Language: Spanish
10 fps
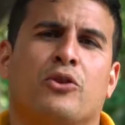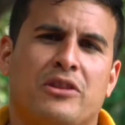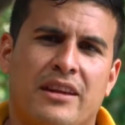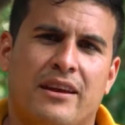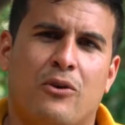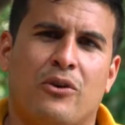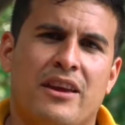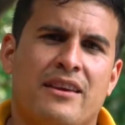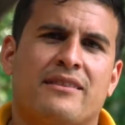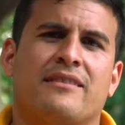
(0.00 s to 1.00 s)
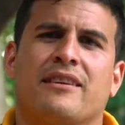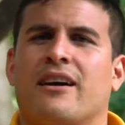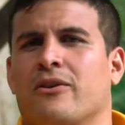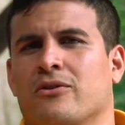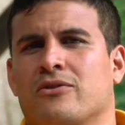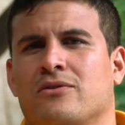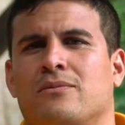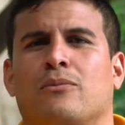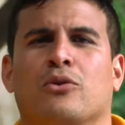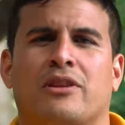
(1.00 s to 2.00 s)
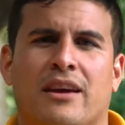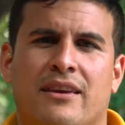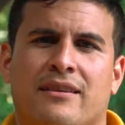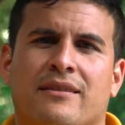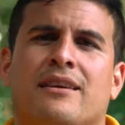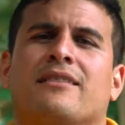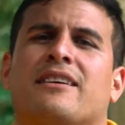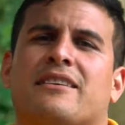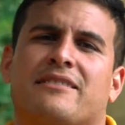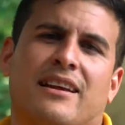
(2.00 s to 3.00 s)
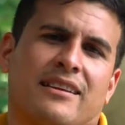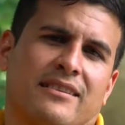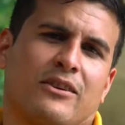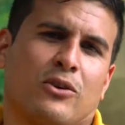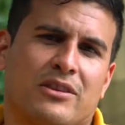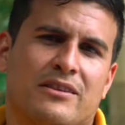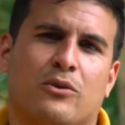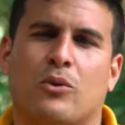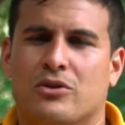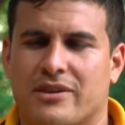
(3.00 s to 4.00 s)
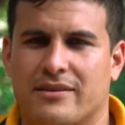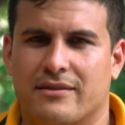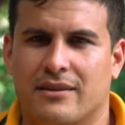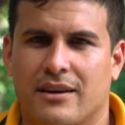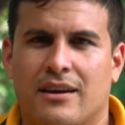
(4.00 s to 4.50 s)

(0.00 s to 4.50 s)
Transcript: No tire colillas de cigarros, botellas, ni cristales en lotes o bosques.